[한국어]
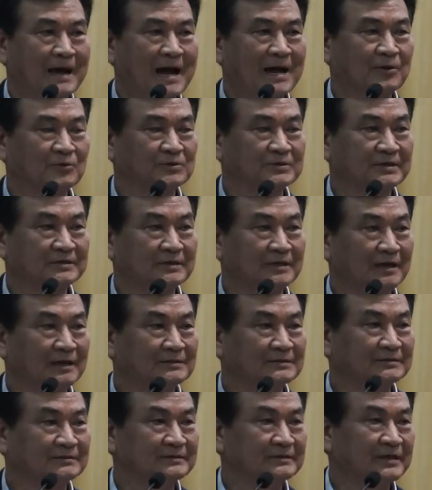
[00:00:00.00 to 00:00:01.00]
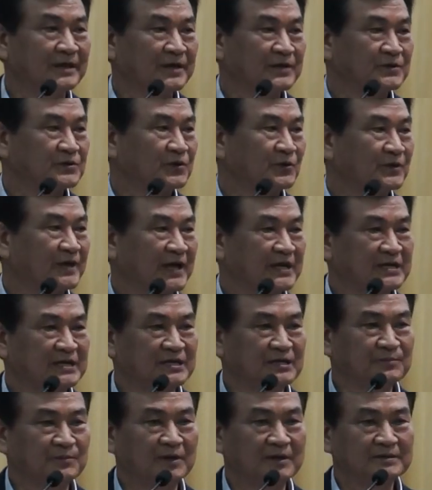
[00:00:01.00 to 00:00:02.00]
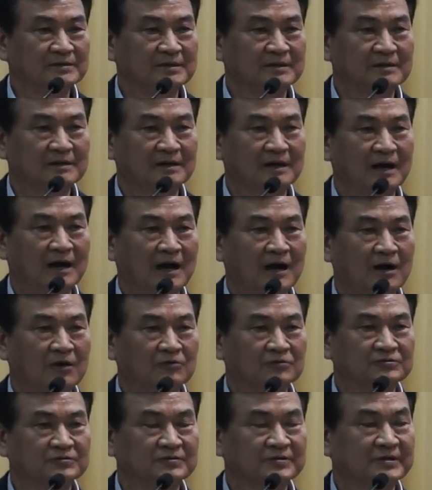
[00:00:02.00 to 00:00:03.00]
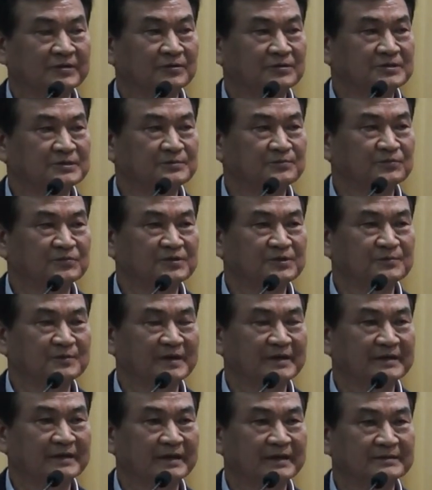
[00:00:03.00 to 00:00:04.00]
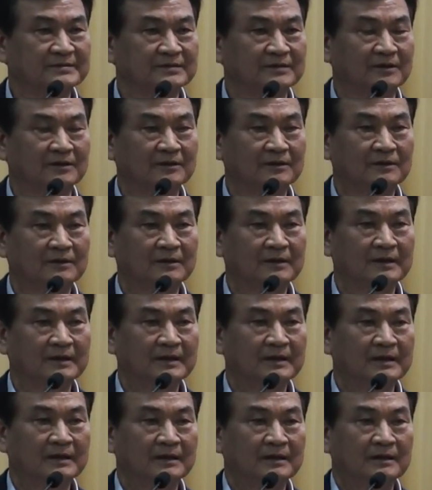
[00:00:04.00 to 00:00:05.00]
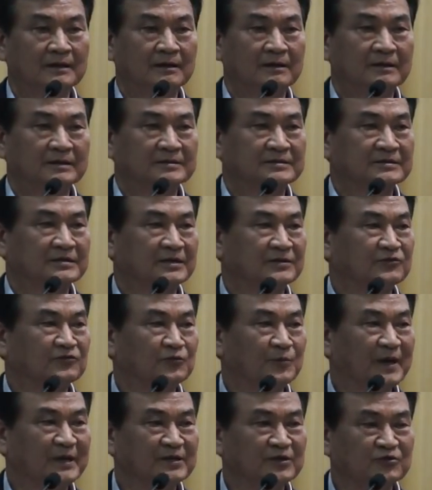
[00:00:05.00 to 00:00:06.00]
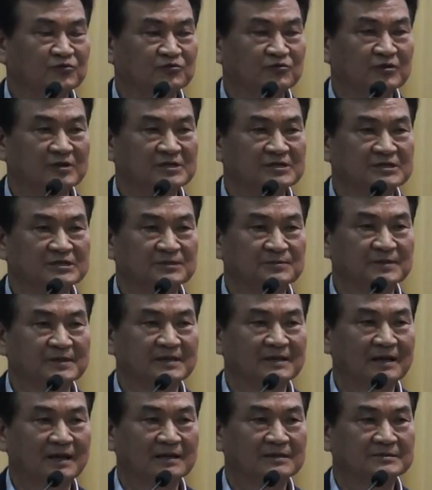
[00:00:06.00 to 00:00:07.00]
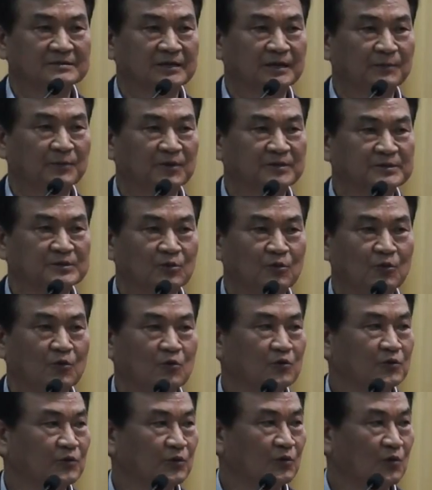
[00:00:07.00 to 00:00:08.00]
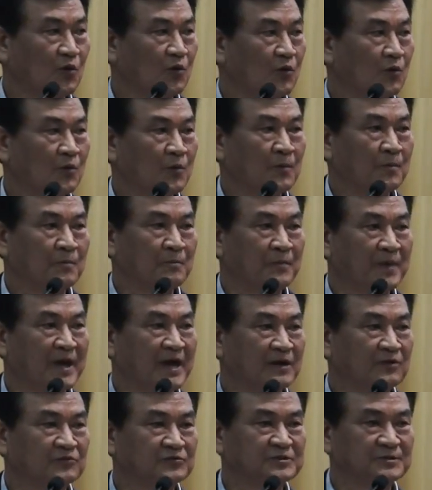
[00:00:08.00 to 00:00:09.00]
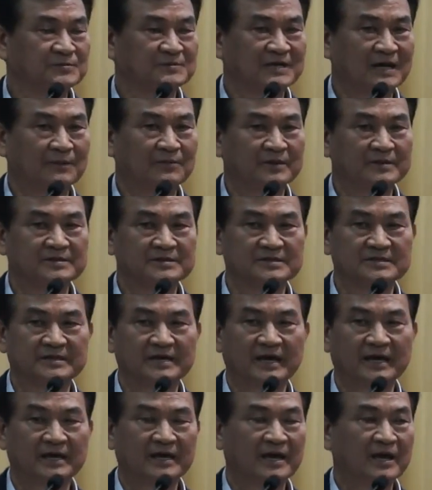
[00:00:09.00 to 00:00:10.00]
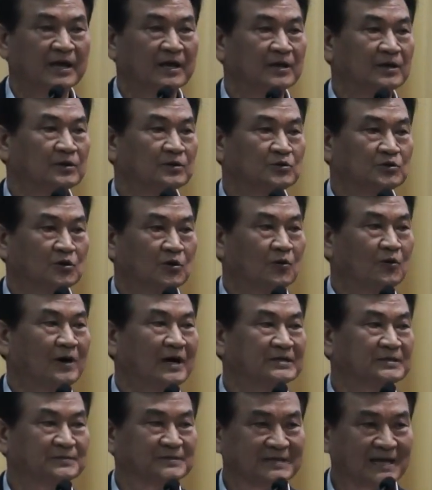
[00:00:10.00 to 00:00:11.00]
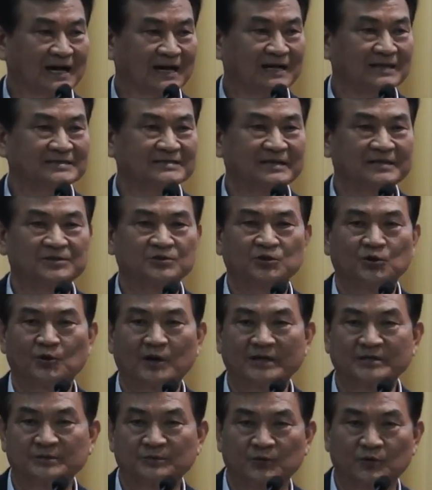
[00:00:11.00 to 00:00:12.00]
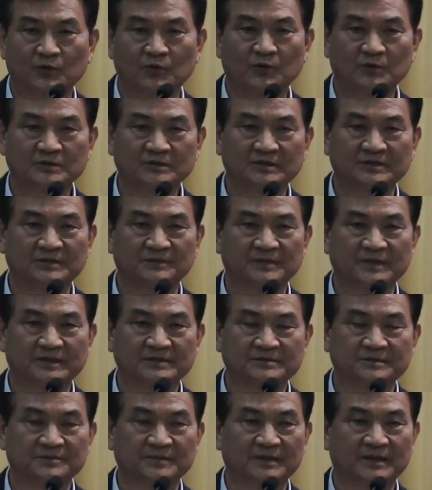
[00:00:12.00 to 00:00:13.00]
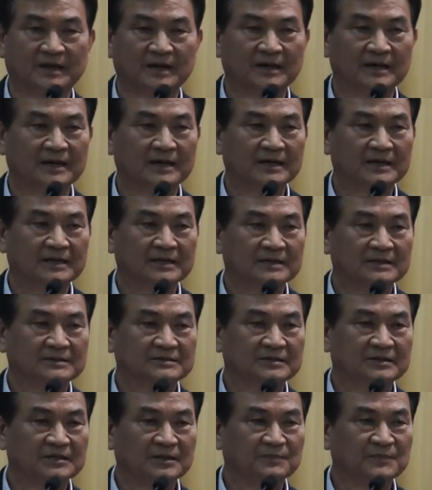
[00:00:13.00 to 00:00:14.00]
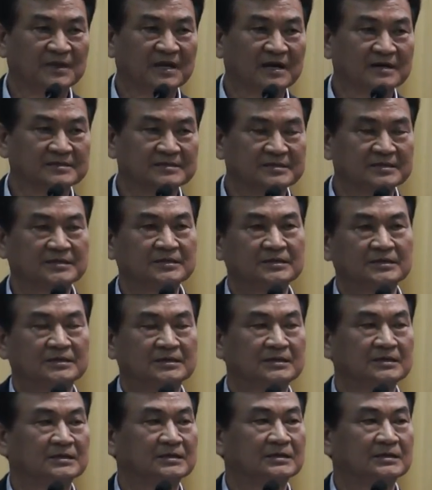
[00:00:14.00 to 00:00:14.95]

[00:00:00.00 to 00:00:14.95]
한온선당은 초대 김원영 아우구스티노 신부님에 의해서 1900년 6월 12일 날 서귀포시 호군동 194번지에 초가집 4칸짜리 초가집으로 설립되었습니다. 설립 당시